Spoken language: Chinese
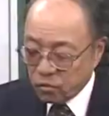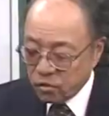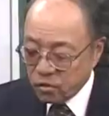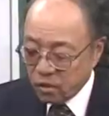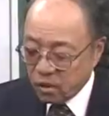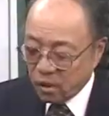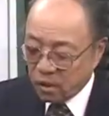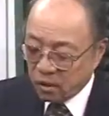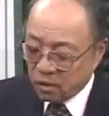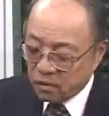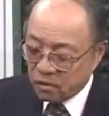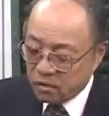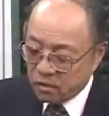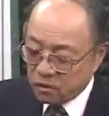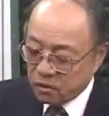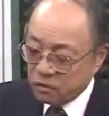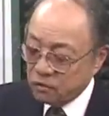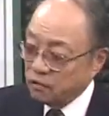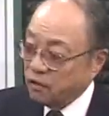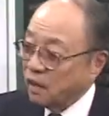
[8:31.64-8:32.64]
的这个
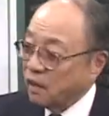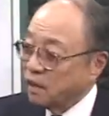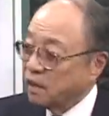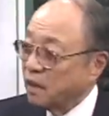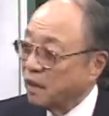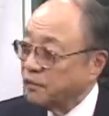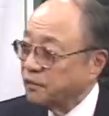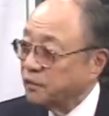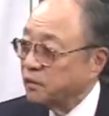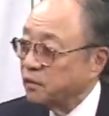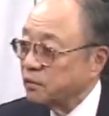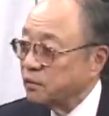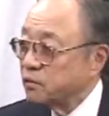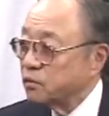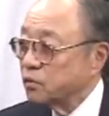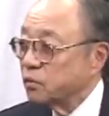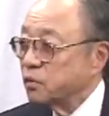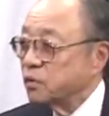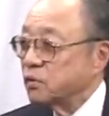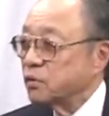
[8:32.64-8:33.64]
脂肪肝吼，
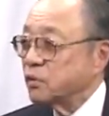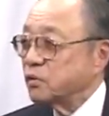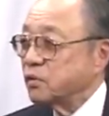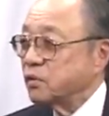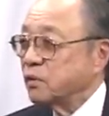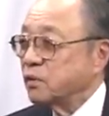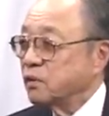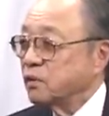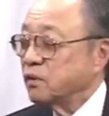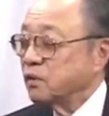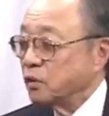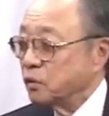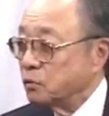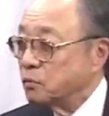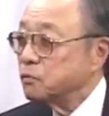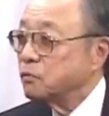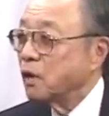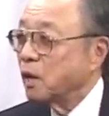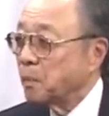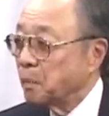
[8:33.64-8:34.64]
所以就是
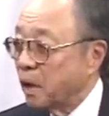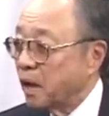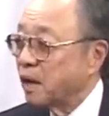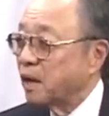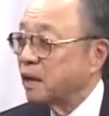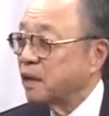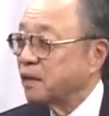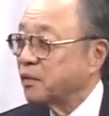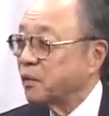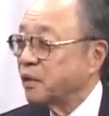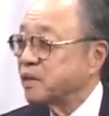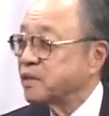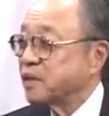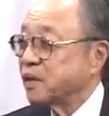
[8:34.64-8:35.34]
油啦、肉啦都爱